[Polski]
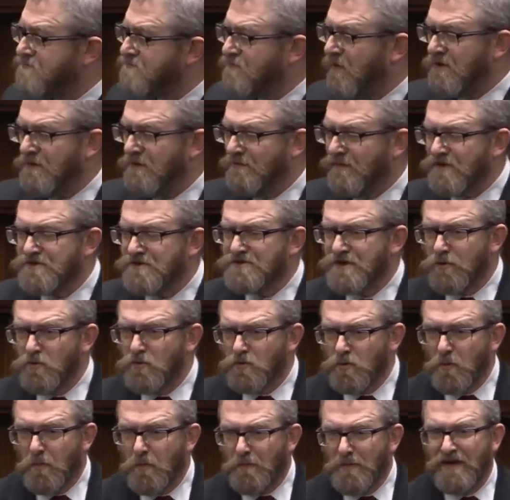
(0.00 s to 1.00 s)
panie
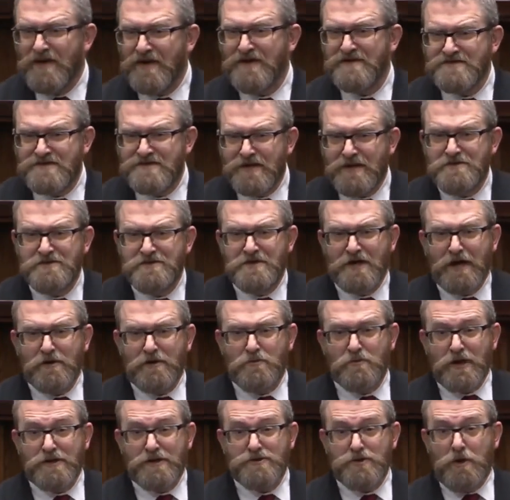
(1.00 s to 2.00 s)
marszałku, PSL się
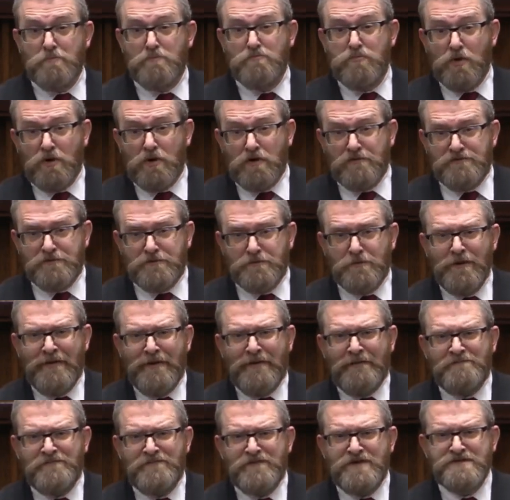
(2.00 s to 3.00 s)
akurat obłowił
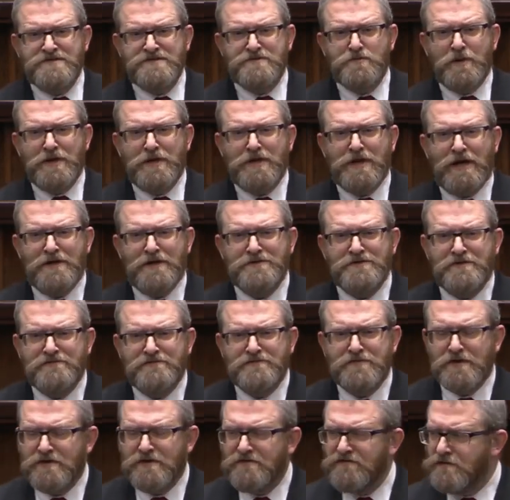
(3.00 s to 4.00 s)
niesłychanie w
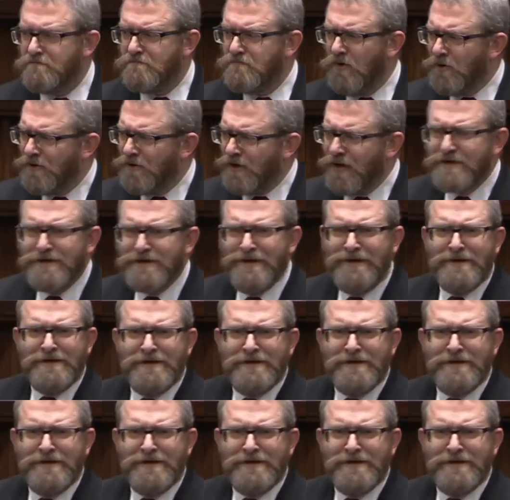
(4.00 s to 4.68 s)
tych wyborach,